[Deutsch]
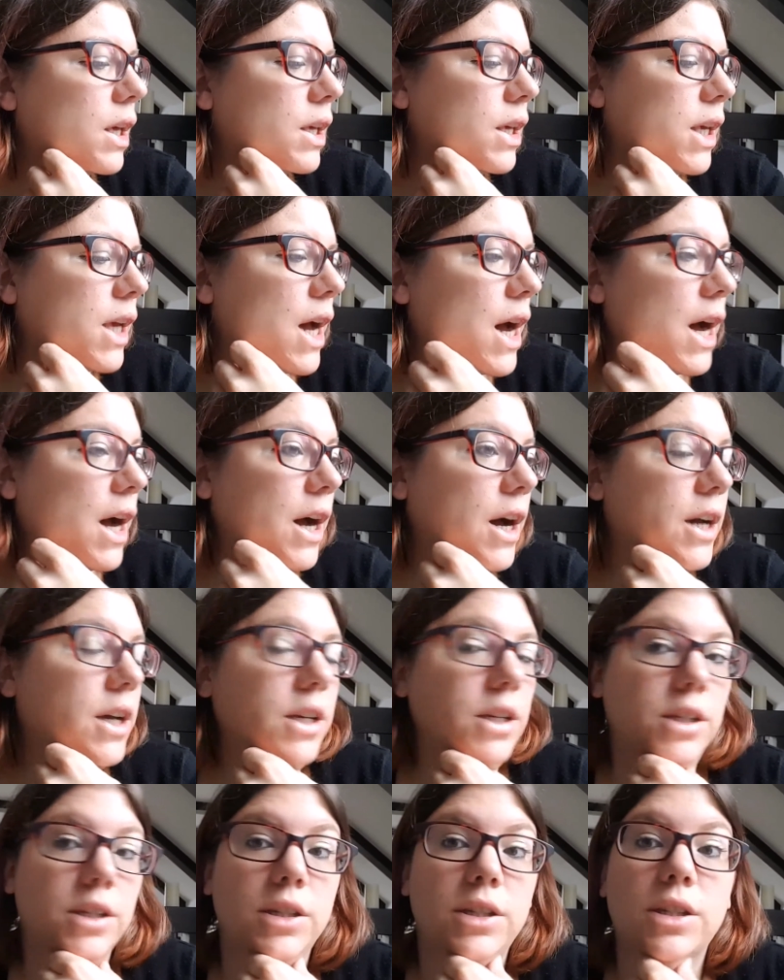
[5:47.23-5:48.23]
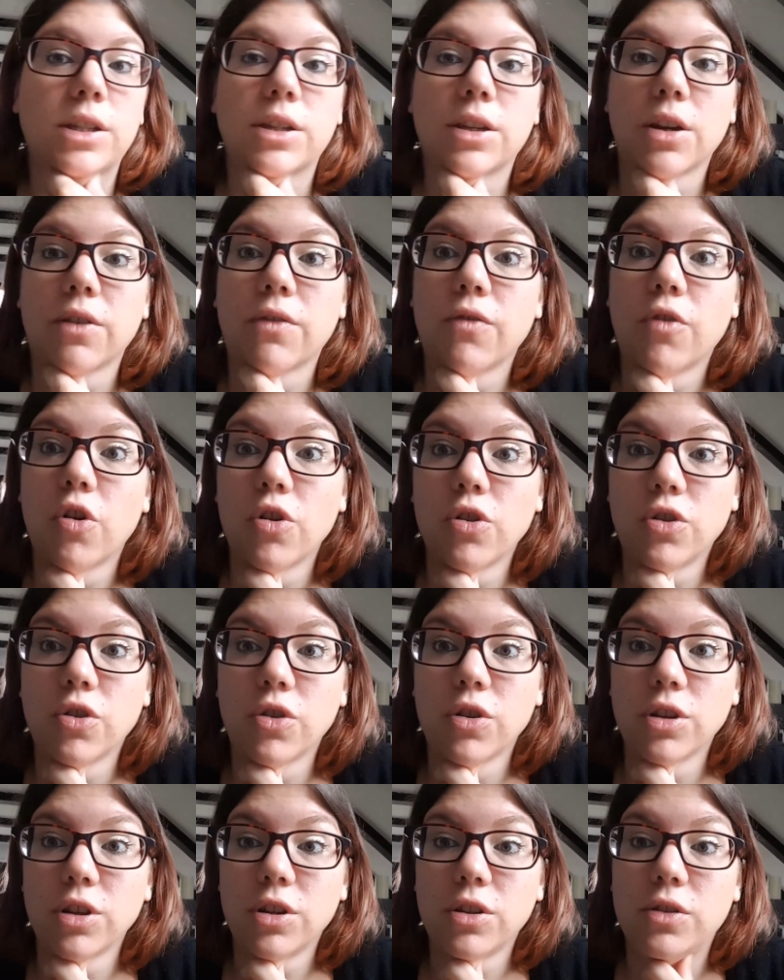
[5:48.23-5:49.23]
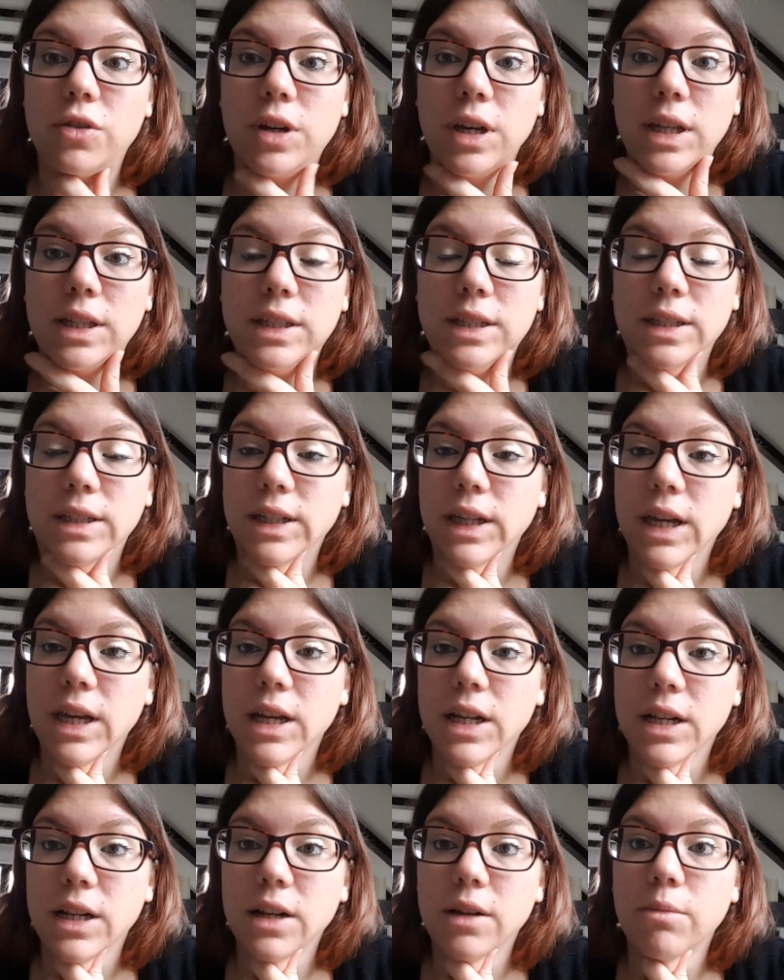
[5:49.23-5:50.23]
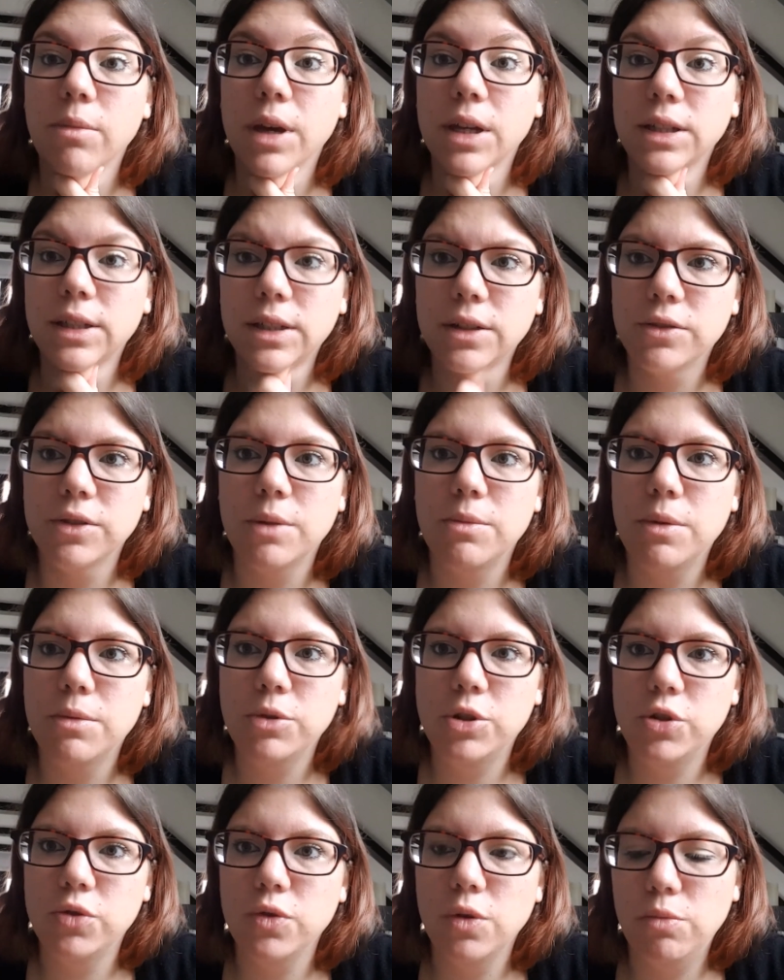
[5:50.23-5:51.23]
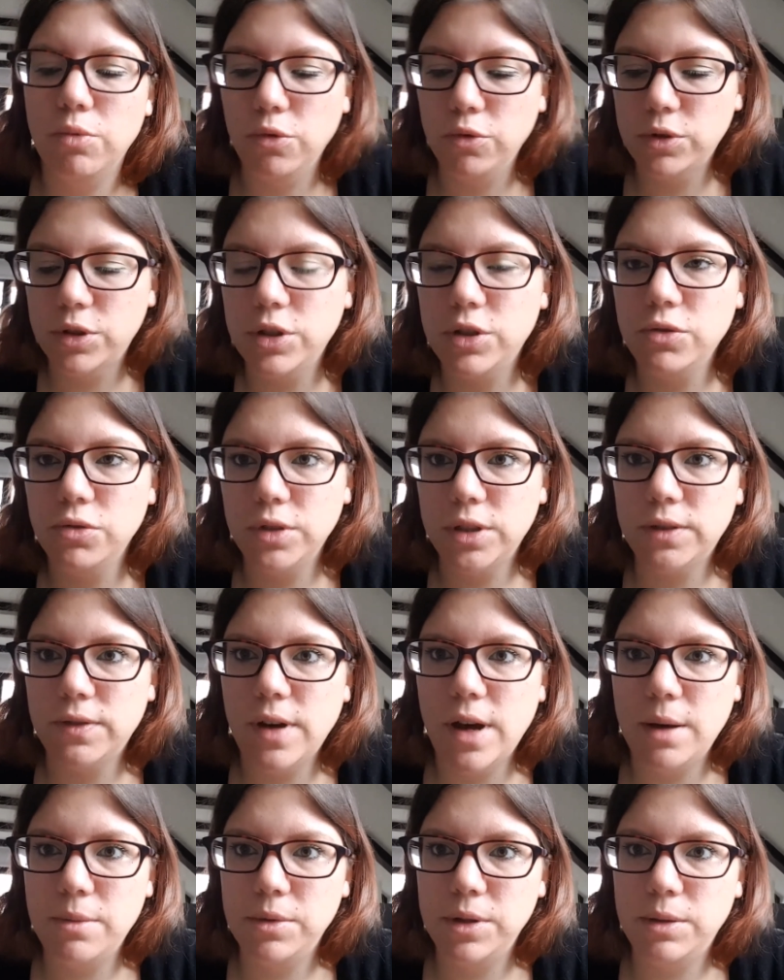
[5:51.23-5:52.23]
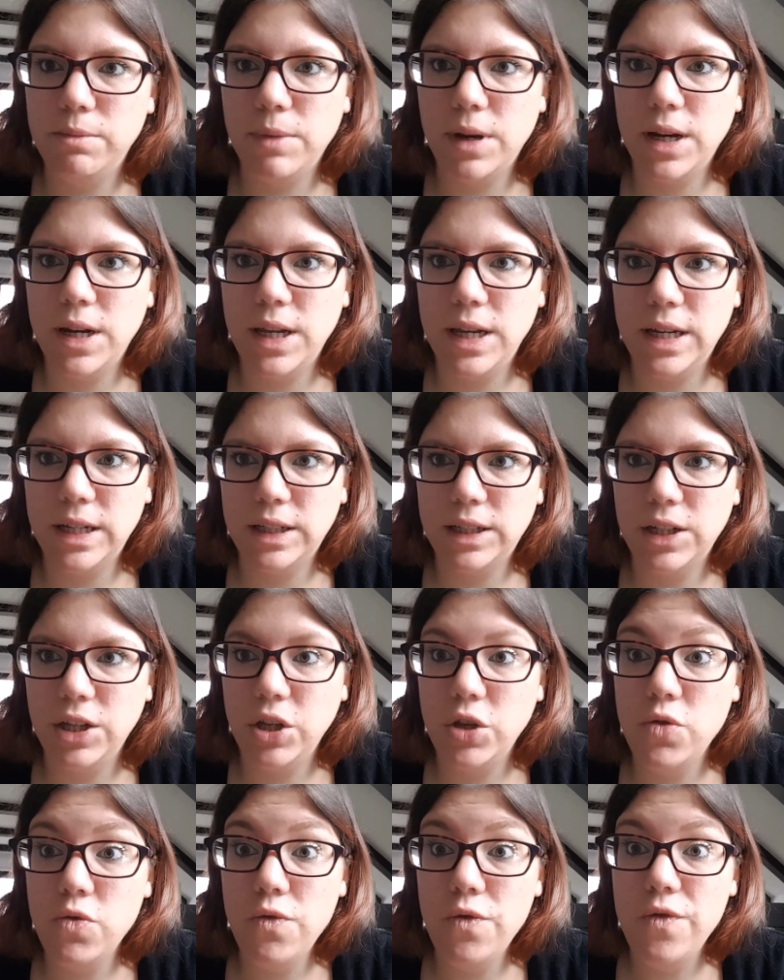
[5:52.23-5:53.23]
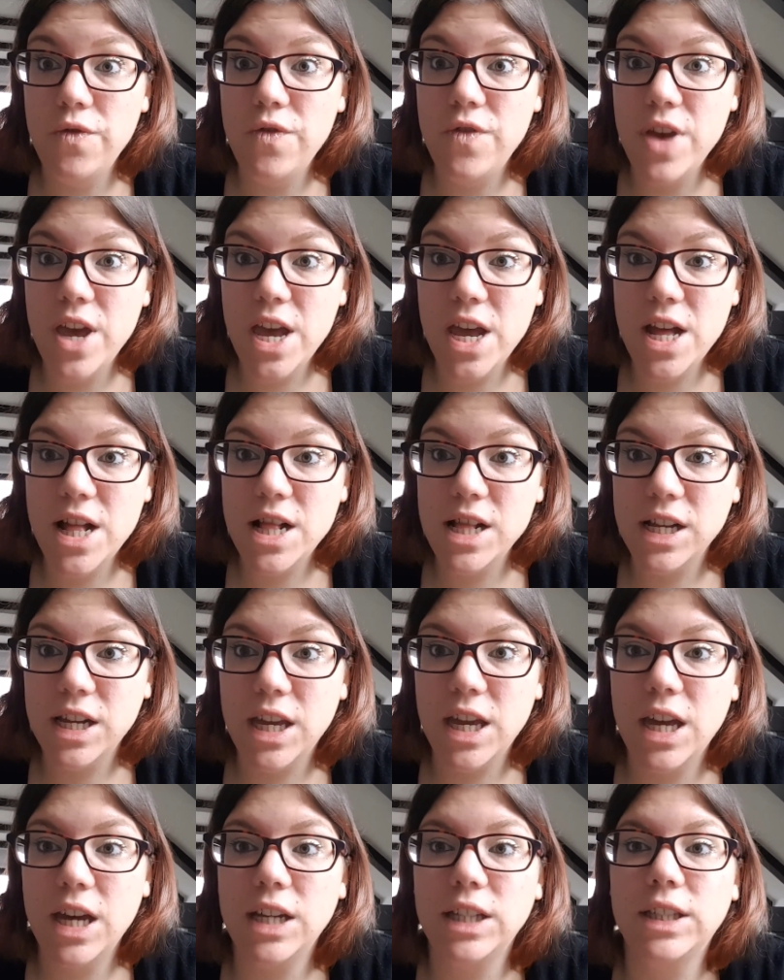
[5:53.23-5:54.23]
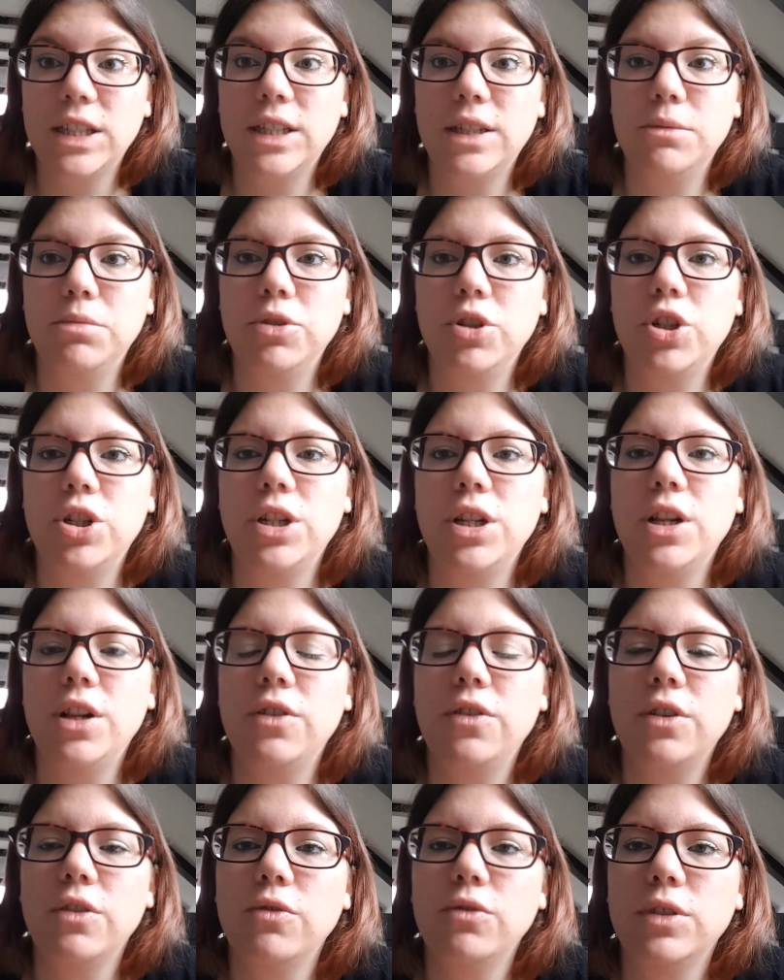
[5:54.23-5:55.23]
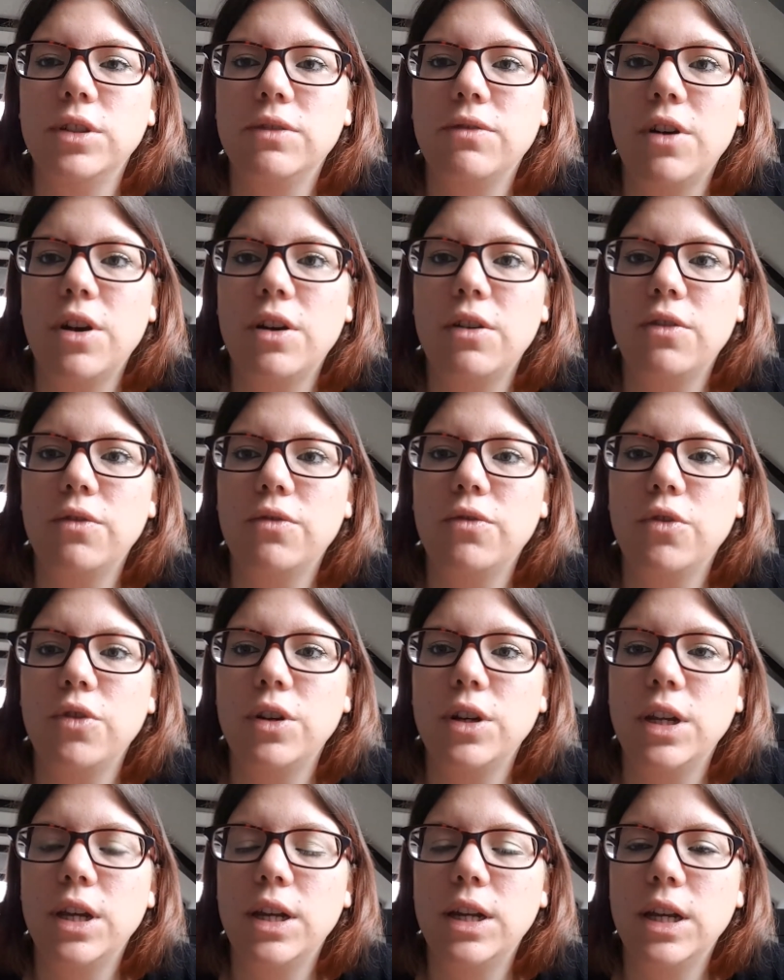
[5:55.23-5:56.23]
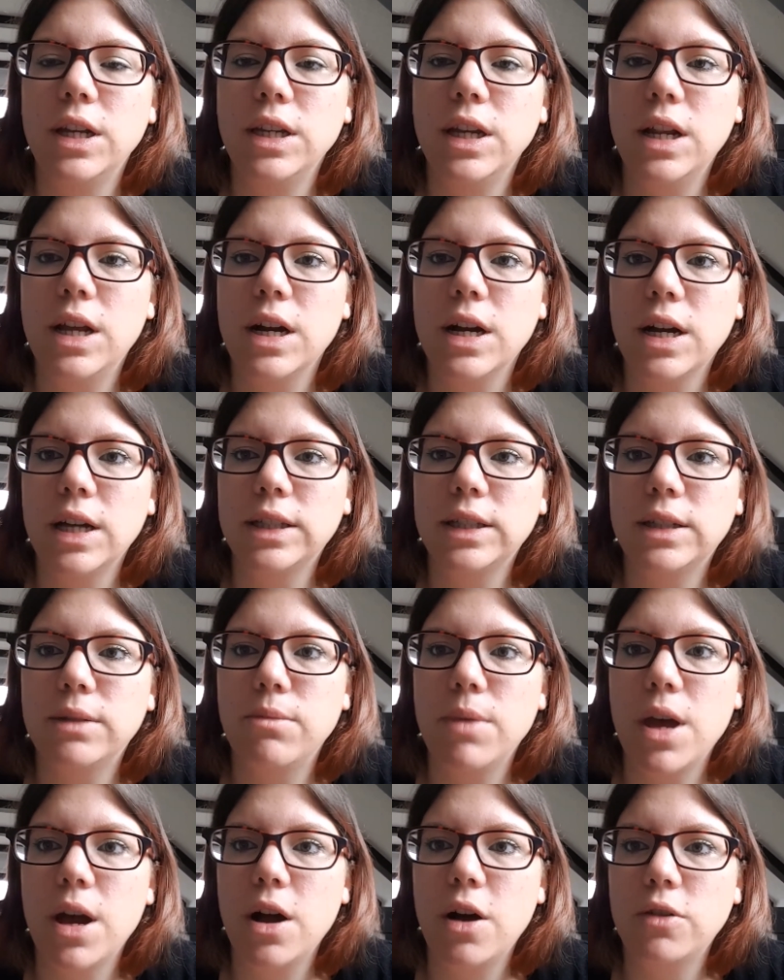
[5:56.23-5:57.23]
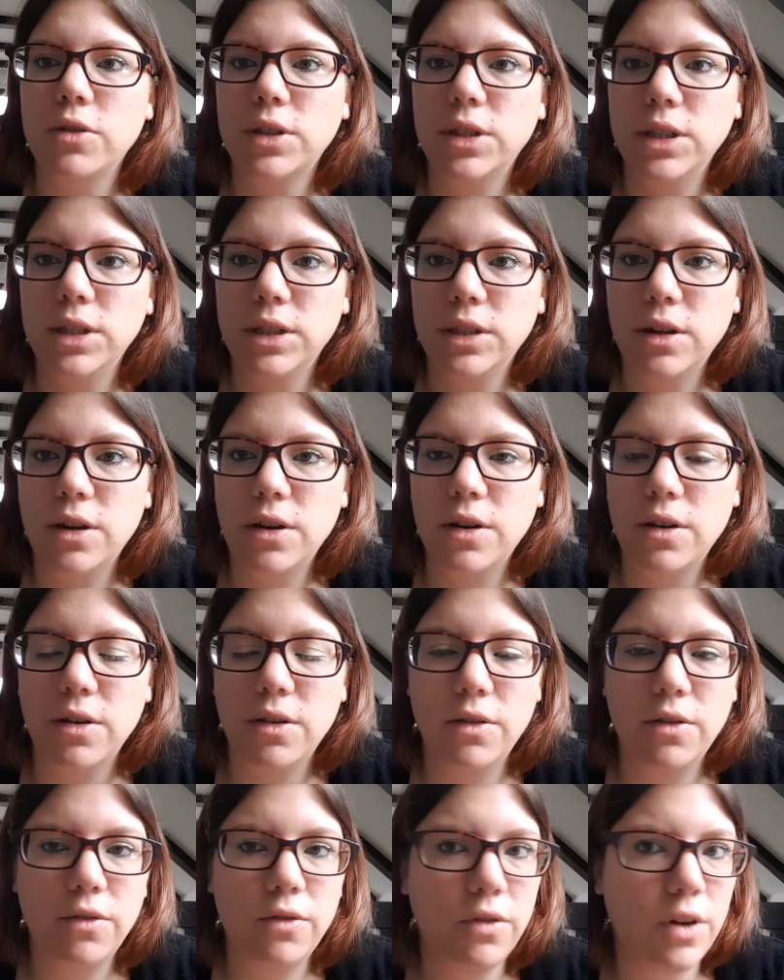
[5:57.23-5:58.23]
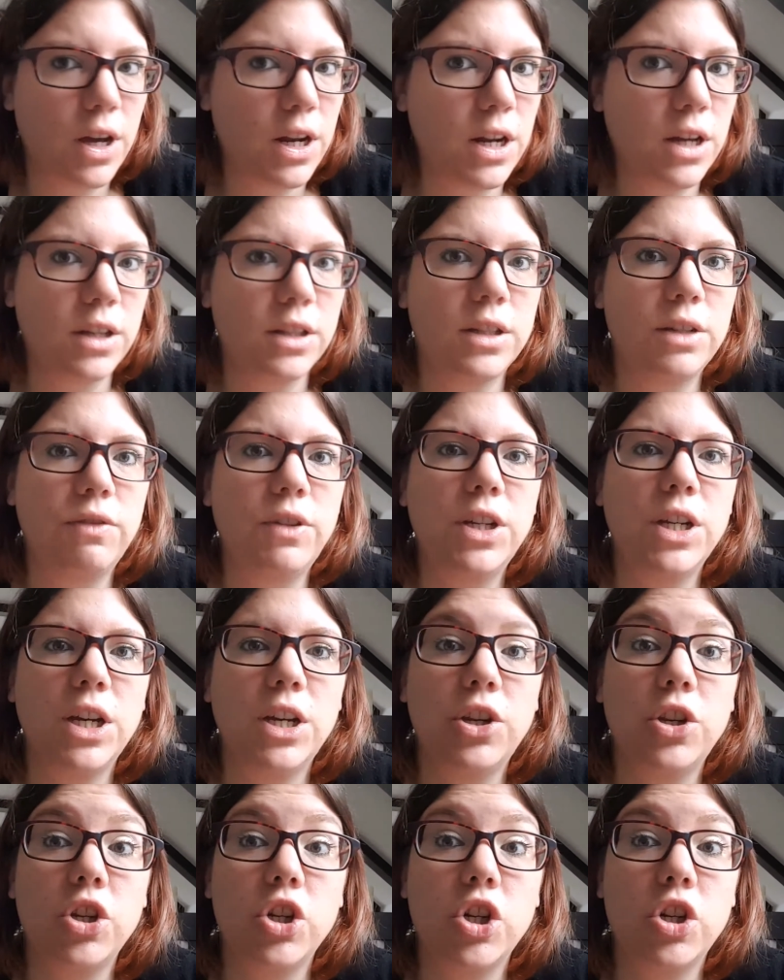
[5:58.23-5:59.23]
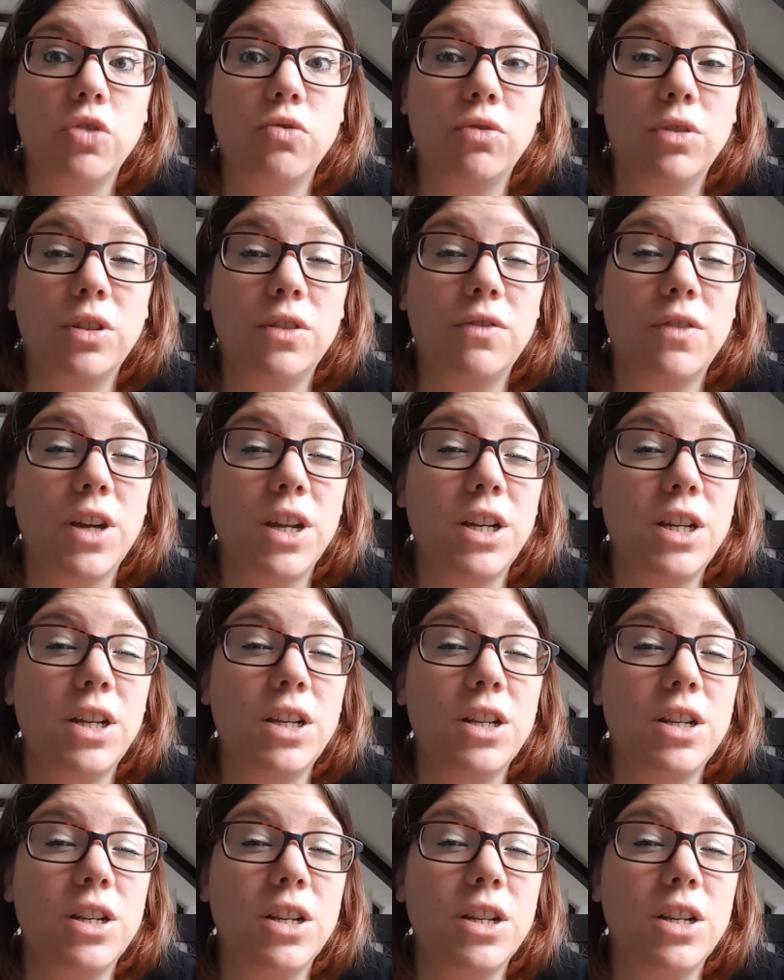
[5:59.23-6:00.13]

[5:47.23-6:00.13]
Ja, ich wollte euch noch erzählen, bei Instagram habe ich schon gepostet und zwar habe ich meine erste Juwelkerze bestellt und zwar von der Daniela Katzenberger aus dieser Weihnachts-Winter-Edition und zwar die,